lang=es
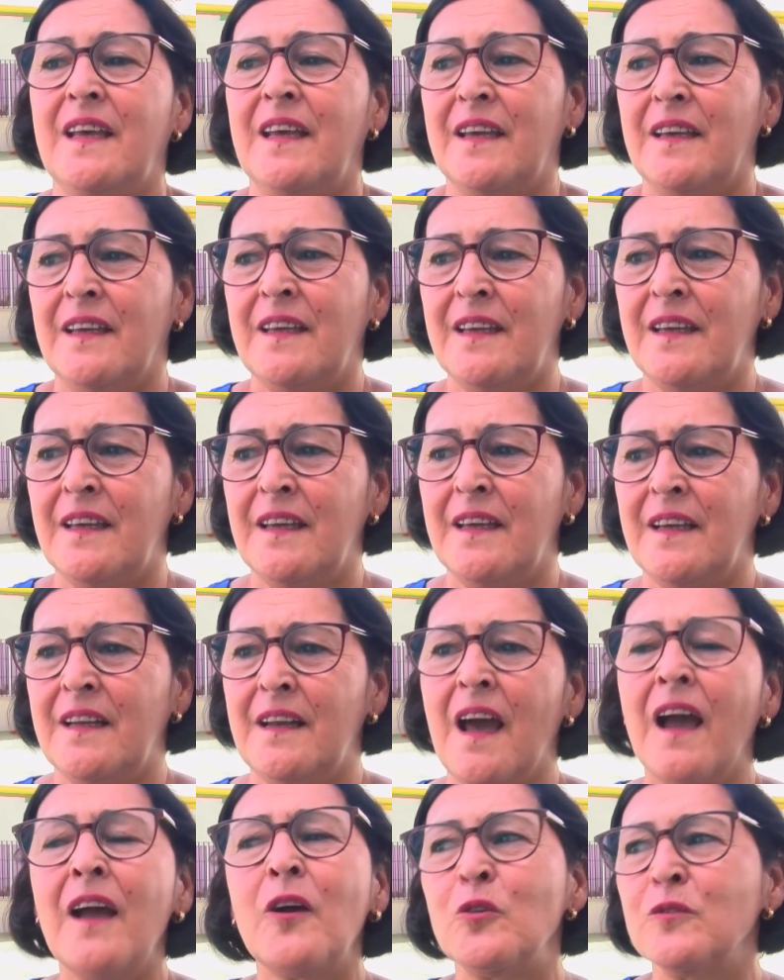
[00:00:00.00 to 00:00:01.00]
y
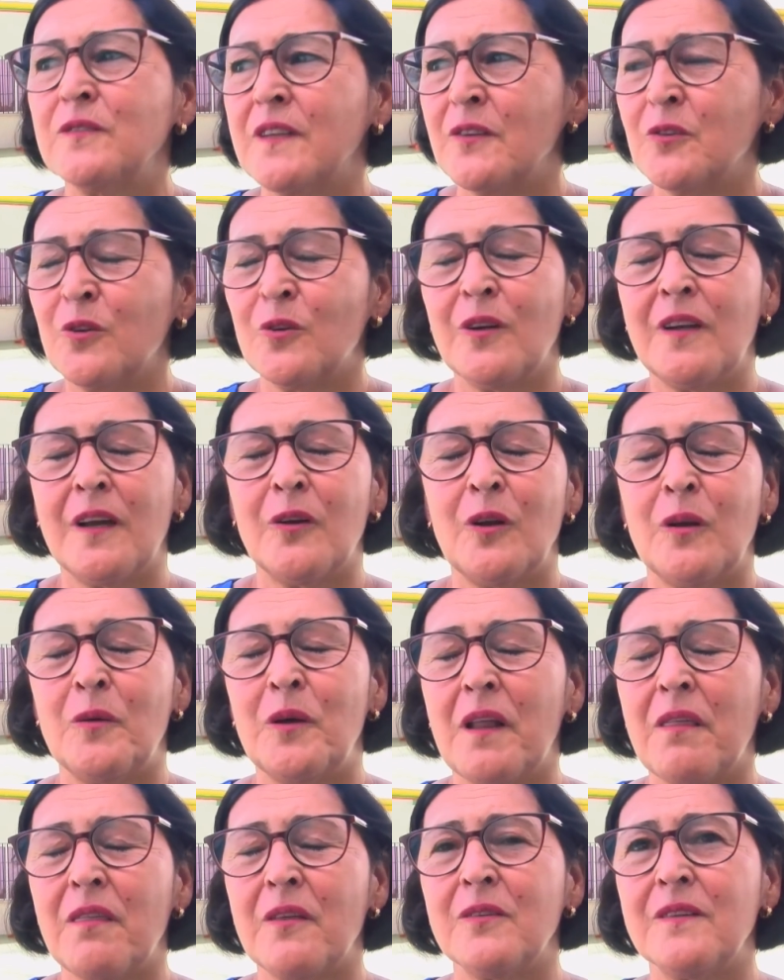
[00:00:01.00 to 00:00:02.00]
nada, contando con la
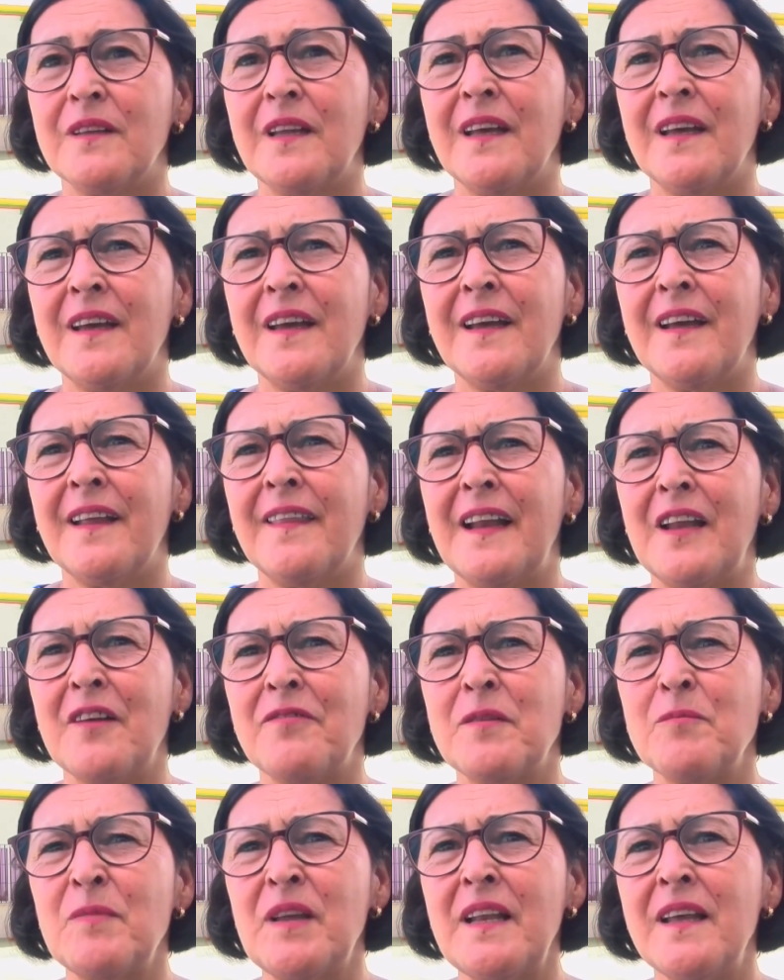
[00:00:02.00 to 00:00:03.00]
colaboración de, de la
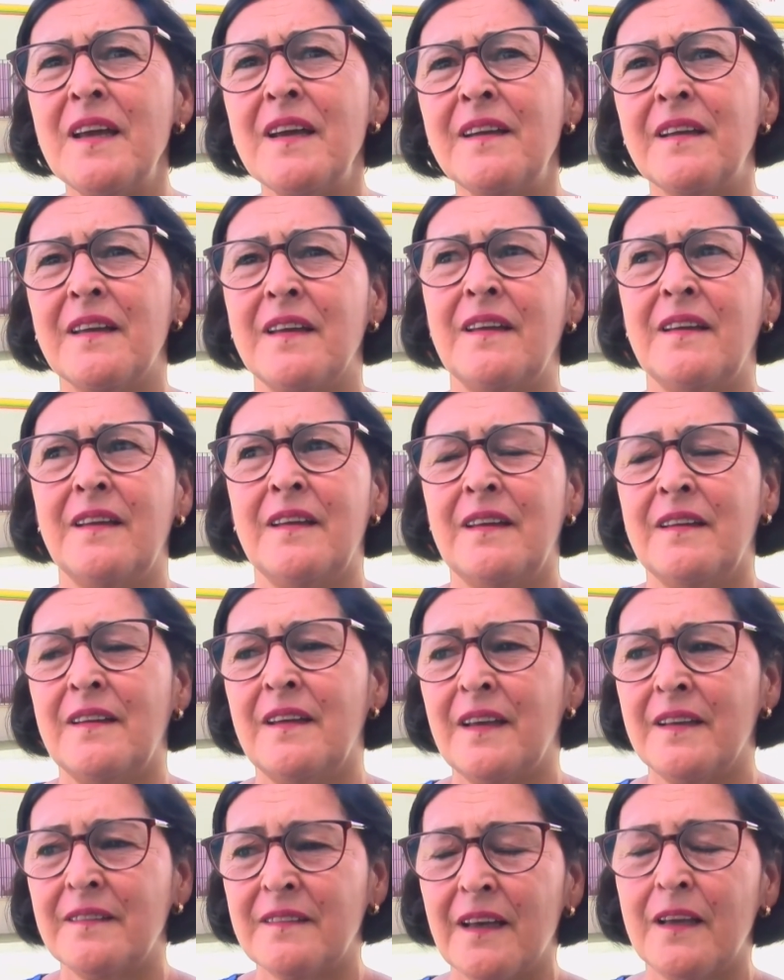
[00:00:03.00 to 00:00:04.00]
familia,
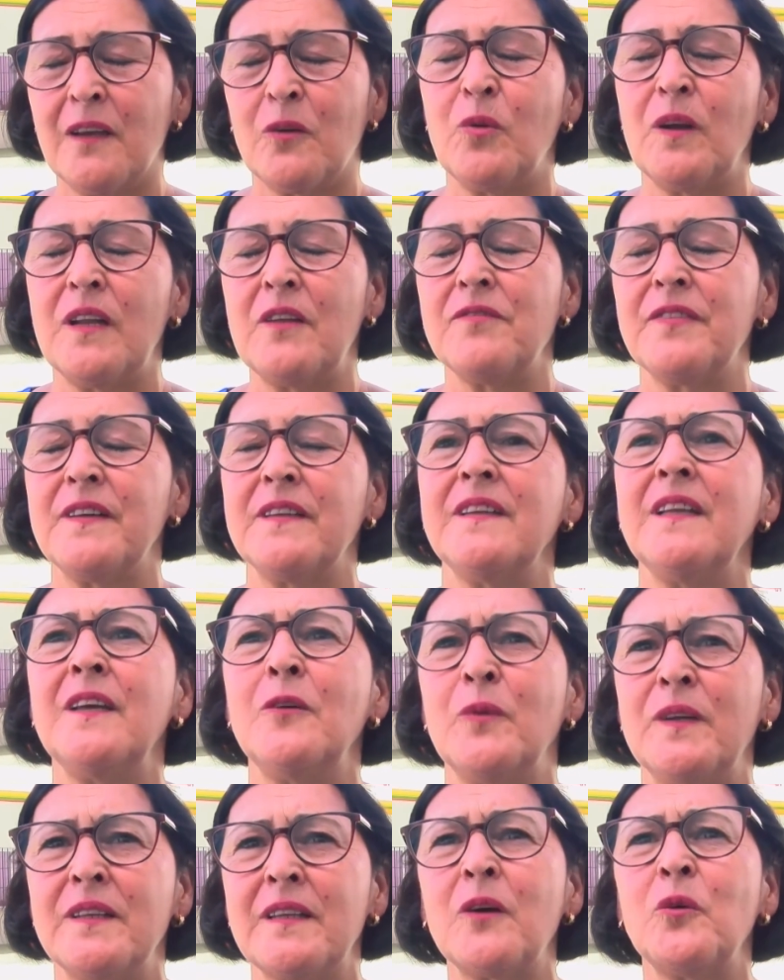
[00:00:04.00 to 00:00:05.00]
que esta escuela infantil
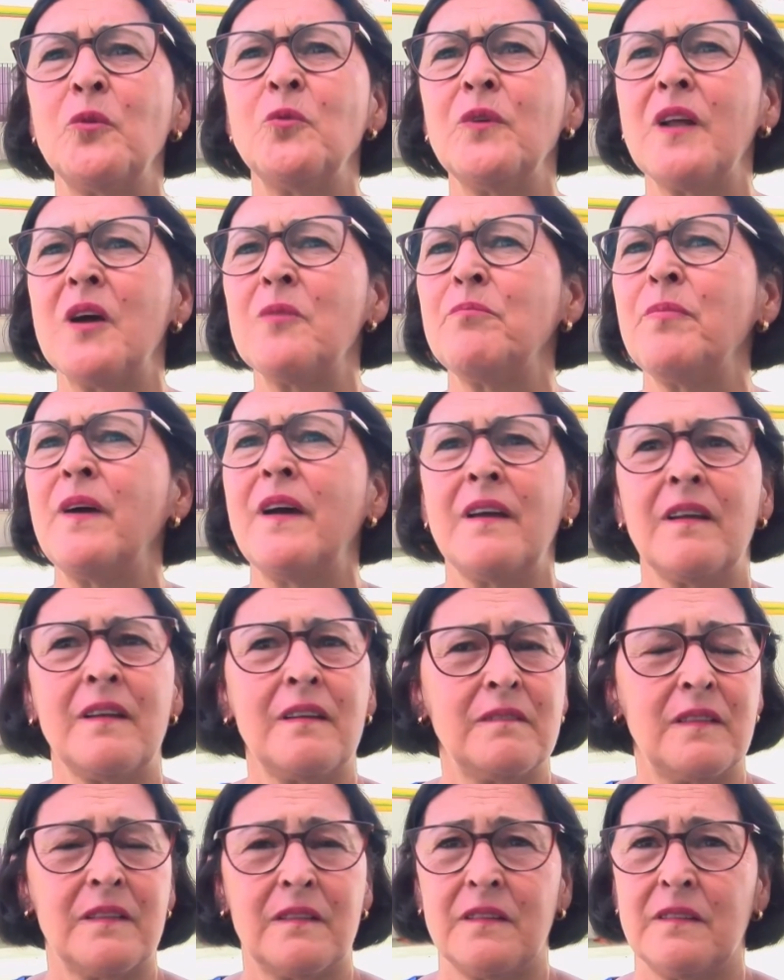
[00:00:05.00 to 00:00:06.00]
cuenta con un AMPA
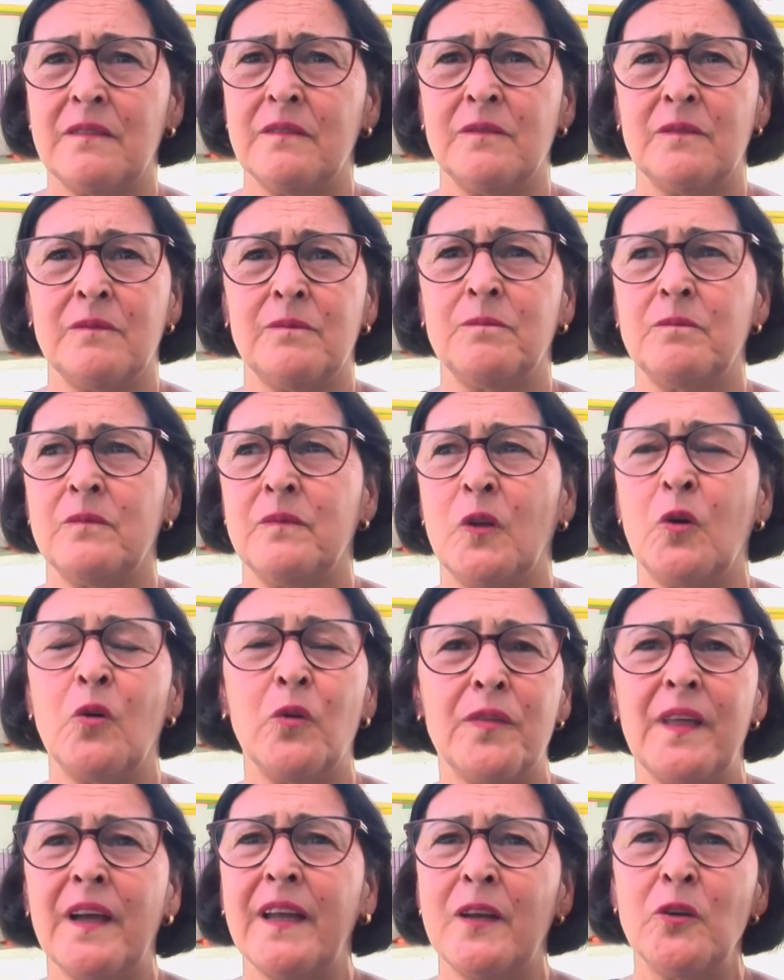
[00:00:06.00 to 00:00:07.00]
Mm,
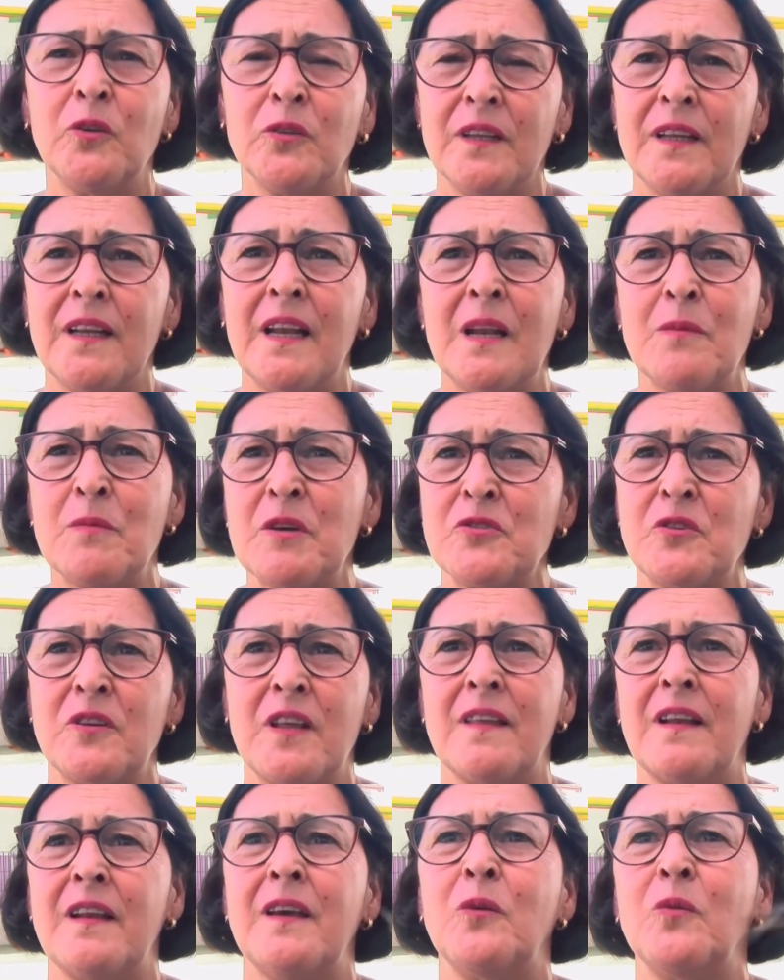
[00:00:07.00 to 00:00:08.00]
cosa que no tiene la
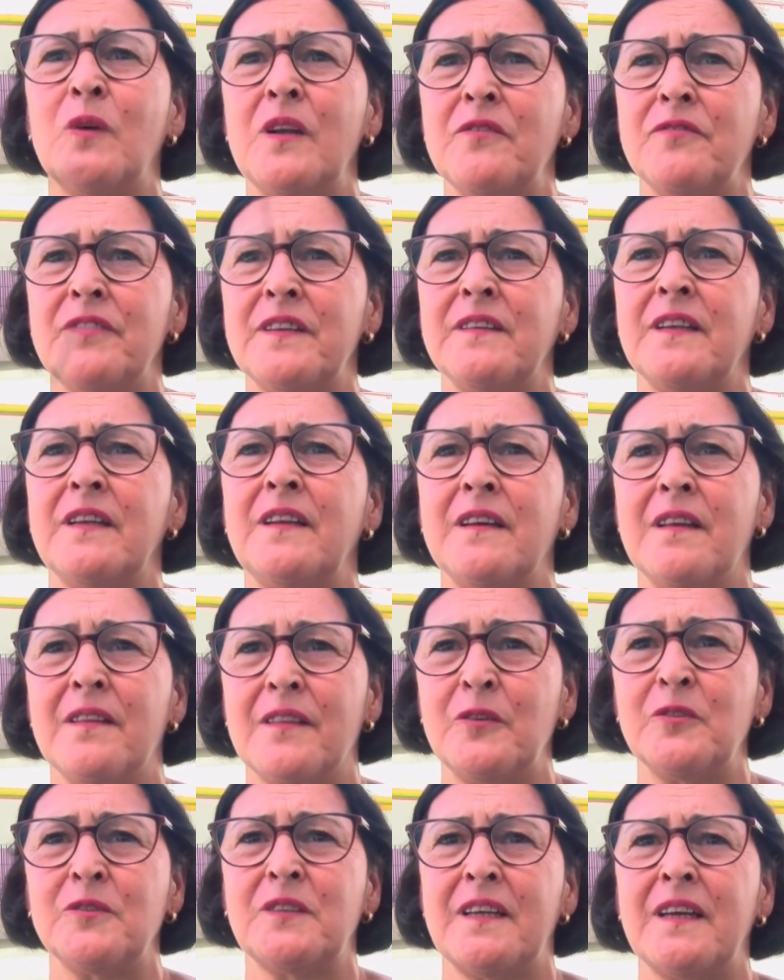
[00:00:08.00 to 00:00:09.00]
mayoría de las escuelas infantiles
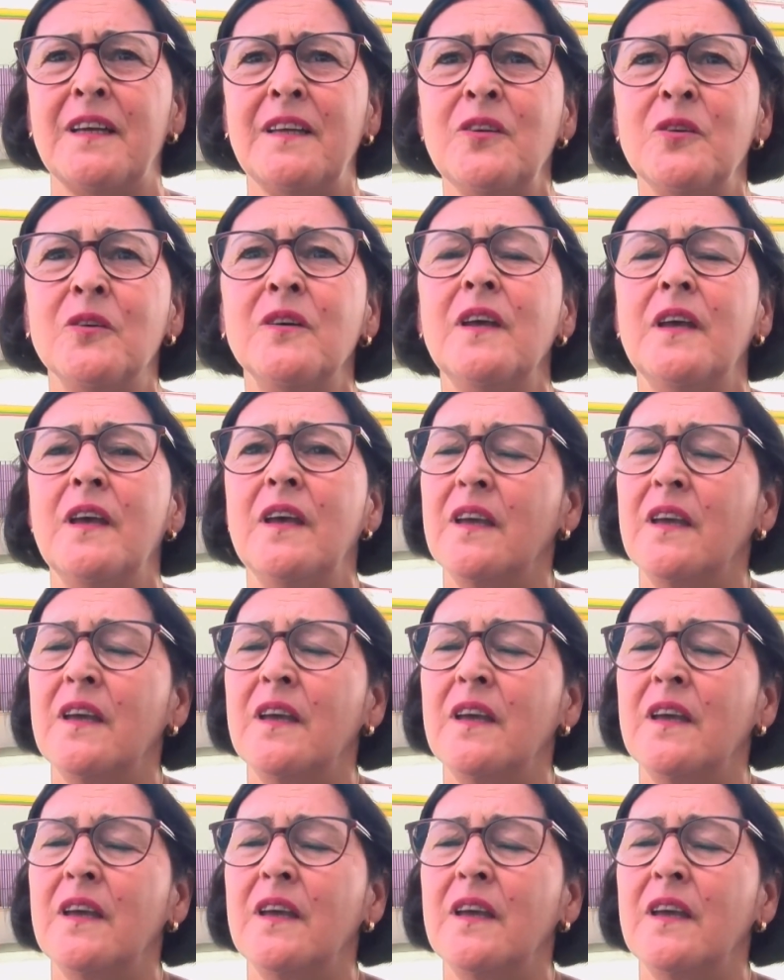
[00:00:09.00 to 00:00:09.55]
de 0-3 a años.